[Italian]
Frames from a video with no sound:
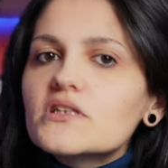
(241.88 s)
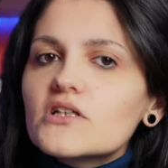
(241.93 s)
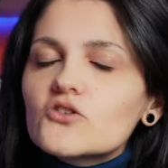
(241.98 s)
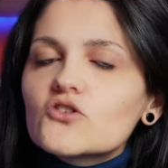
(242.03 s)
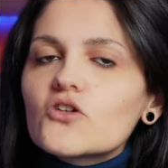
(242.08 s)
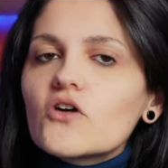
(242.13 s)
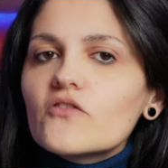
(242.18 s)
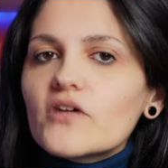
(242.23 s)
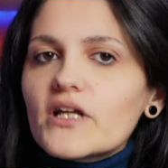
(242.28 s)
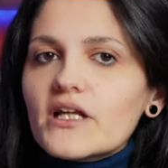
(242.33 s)
del
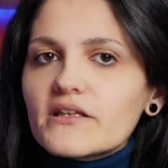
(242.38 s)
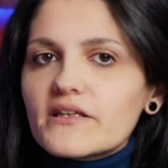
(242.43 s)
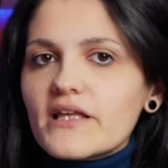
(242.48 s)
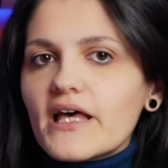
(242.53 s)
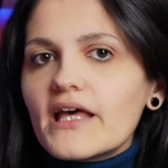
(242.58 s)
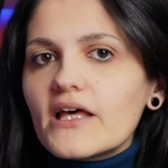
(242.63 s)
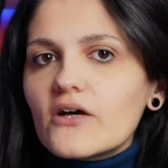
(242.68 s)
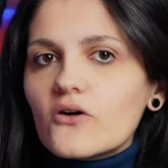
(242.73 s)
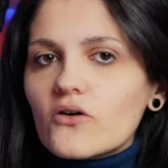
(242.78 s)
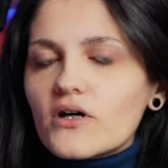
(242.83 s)
giovane
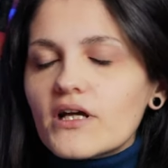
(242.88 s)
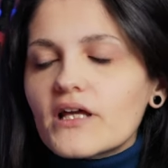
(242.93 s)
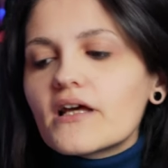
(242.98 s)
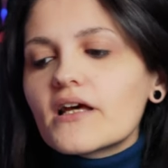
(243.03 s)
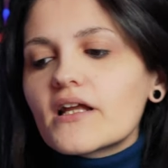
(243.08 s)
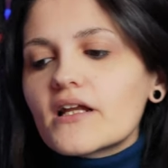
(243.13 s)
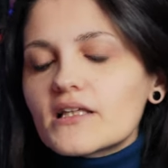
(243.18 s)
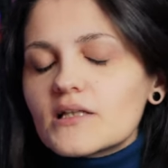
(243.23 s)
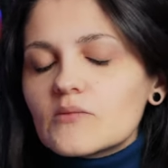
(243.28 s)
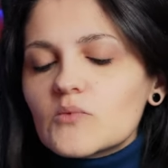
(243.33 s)
Ideo che
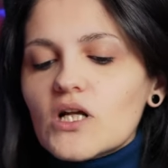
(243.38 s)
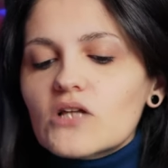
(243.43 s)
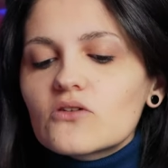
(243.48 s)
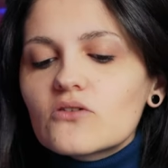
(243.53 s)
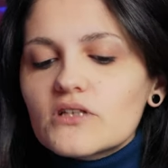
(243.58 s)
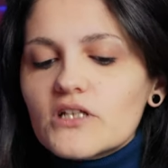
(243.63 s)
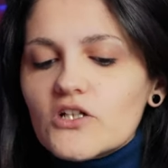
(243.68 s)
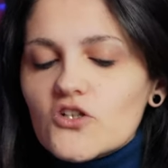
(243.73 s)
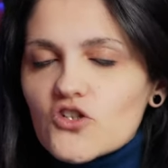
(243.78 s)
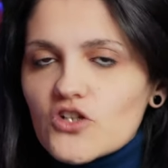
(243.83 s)
era innamorato
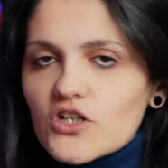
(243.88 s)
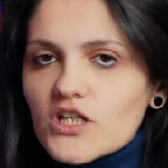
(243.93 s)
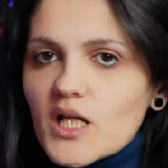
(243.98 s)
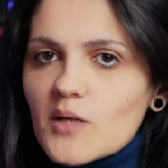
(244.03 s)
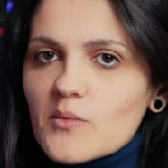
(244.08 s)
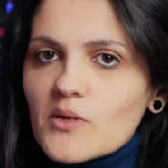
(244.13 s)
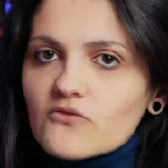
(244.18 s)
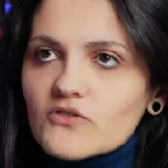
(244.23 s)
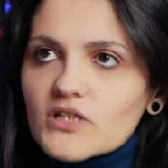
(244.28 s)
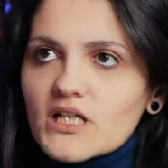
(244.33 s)
del
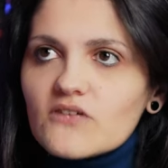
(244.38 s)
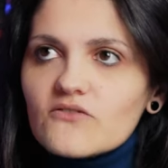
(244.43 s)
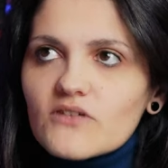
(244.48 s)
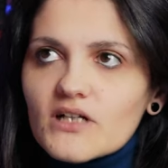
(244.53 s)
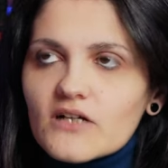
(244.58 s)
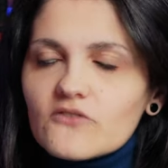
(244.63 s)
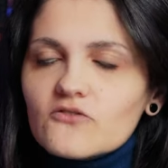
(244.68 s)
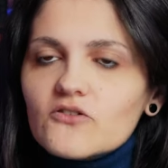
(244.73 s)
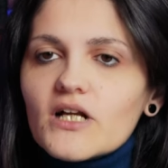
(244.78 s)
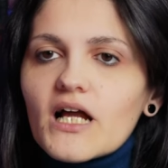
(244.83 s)
cinema, voleva
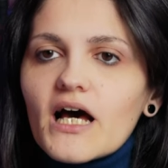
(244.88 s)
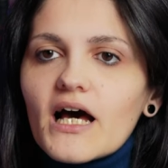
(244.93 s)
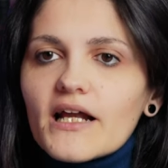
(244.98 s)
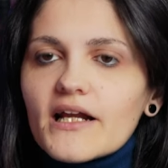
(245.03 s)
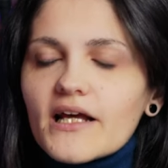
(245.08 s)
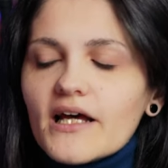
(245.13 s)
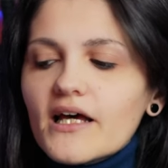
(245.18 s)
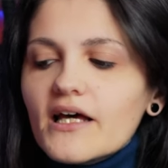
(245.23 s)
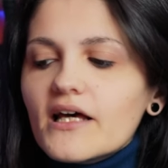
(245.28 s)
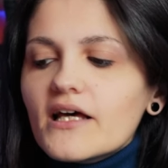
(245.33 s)

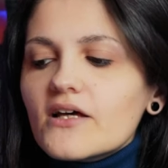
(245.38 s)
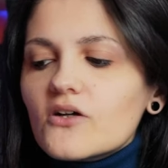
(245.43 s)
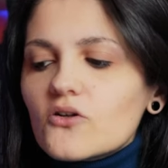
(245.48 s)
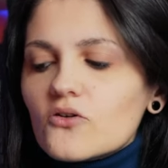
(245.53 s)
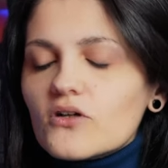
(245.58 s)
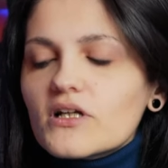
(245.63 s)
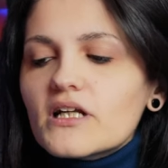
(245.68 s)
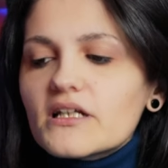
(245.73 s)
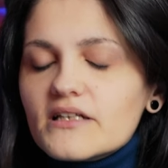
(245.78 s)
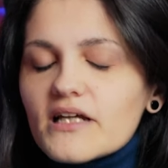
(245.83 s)
lavorare,
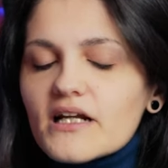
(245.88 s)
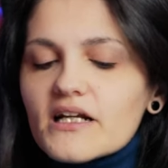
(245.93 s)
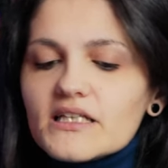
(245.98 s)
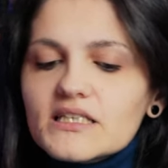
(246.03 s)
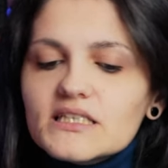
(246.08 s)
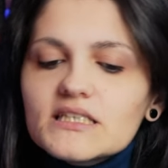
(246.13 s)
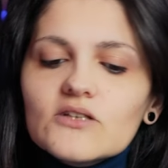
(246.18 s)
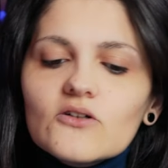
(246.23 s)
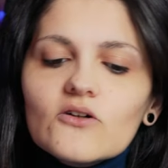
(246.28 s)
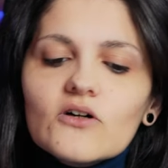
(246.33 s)
con le
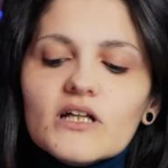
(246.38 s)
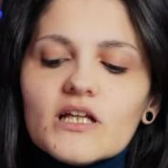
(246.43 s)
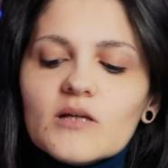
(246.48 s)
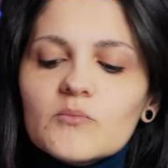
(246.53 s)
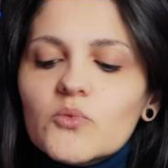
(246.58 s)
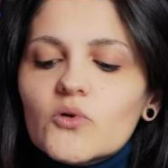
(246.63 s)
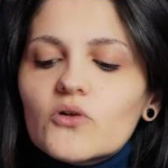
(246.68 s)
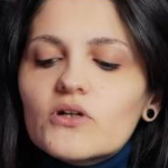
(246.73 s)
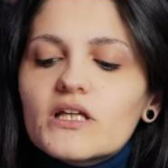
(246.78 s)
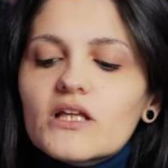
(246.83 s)
narrazioni,
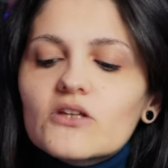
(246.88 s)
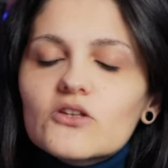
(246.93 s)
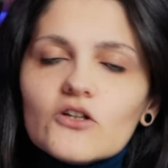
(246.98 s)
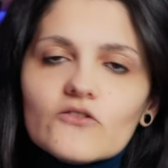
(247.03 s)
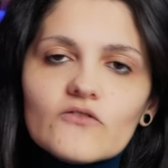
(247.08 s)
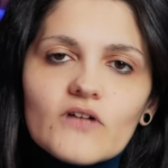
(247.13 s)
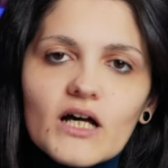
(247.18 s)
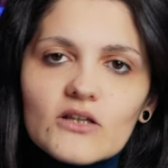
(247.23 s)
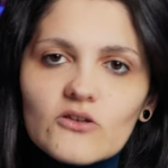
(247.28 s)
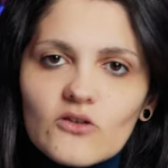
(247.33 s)
poi ha
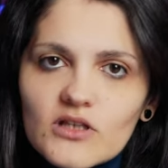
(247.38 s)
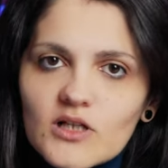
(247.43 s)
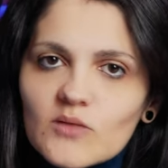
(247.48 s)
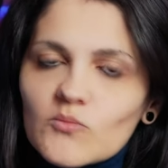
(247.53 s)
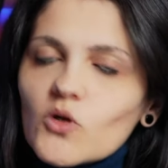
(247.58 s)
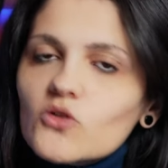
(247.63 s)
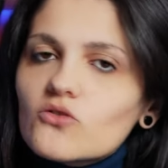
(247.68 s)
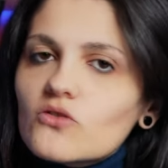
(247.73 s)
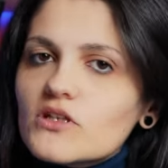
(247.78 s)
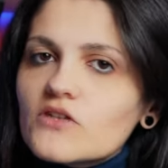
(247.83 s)
trovato nel
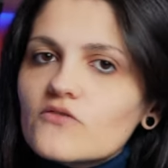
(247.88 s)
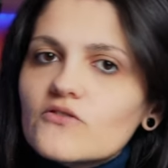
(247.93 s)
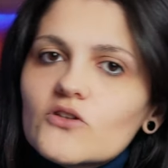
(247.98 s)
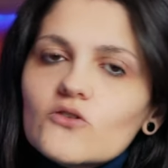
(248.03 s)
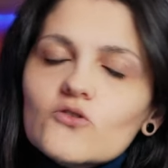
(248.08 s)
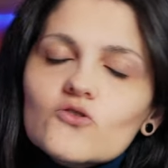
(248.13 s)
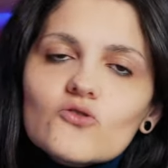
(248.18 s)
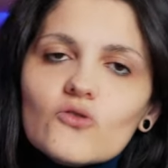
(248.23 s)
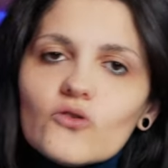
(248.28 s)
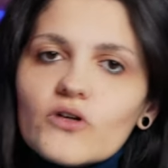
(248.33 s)
mondo dei
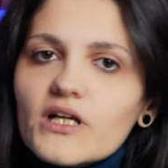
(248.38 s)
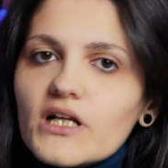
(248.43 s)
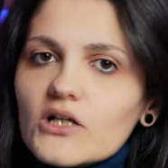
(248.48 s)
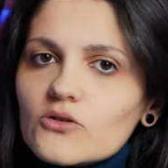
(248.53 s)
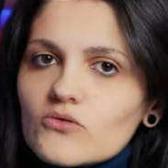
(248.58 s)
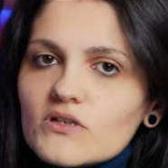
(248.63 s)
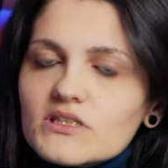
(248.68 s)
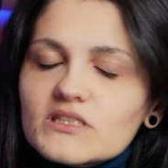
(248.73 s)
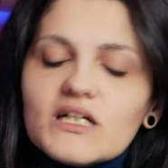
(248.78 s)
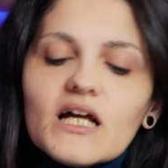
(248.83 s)
videogiochi la
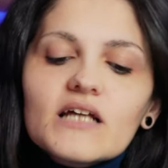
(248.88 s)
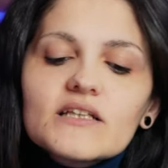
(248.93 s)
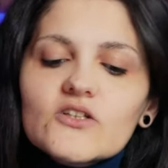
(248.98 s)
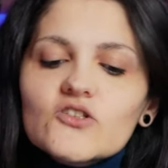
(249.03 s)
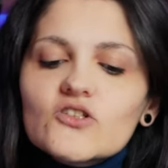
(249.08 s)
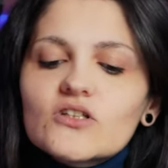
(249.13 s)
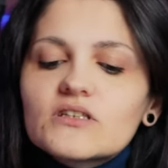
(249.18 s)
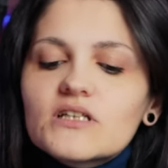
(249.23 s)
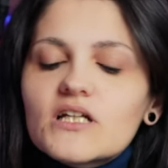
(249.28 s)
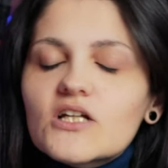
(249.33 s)
sua strada,
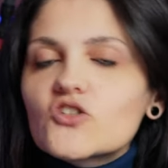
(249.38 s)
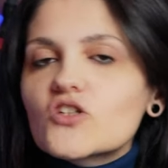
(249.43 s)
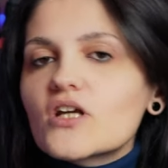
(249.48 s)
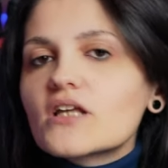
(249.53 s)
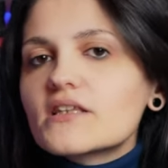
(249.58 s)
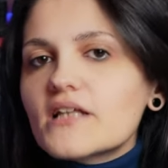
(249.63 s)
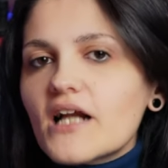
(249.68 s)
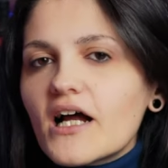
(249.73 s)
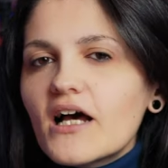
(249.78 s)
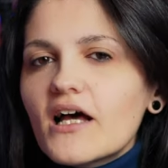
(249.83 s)
eccetera,
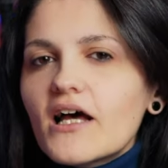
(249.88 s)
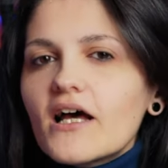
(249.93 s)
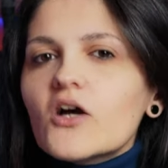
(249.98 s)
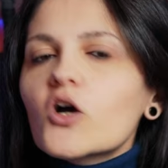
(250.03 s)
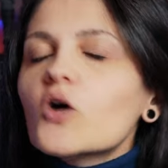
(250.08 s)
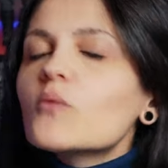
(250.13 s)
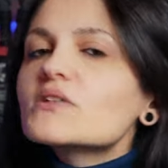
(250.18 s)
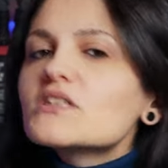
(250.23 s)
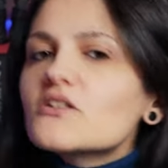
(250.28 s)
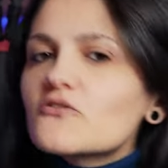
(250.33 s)
eccetera,
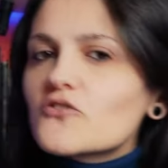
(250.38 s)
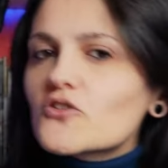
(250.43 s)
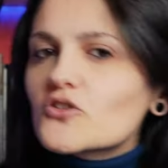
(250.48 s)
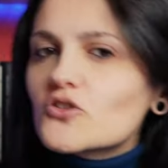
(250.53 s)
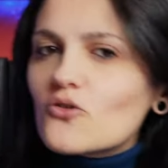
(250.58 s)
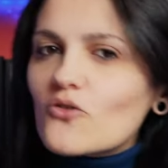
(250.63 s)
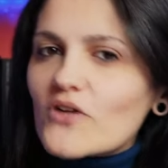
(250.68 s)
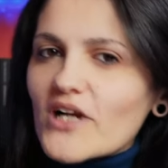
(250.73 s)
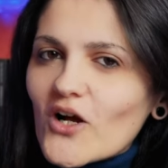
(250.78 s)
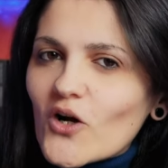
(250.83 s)
come se
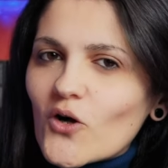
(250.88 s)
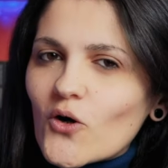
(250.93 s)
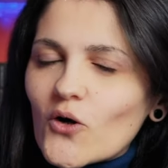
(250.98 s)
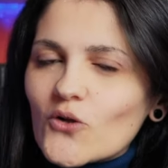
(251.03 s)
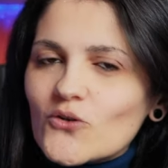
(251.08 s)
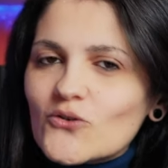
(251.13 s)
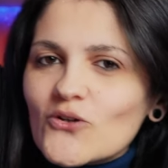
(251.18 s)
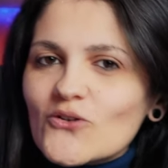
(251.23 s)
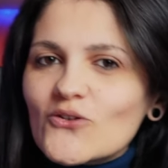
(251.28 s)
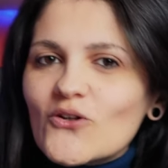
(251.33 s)
fosse un
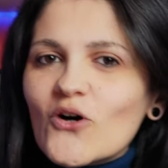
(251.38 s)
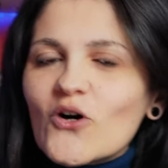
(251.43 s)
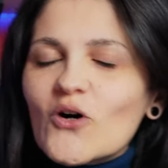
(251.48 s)
racconto, no?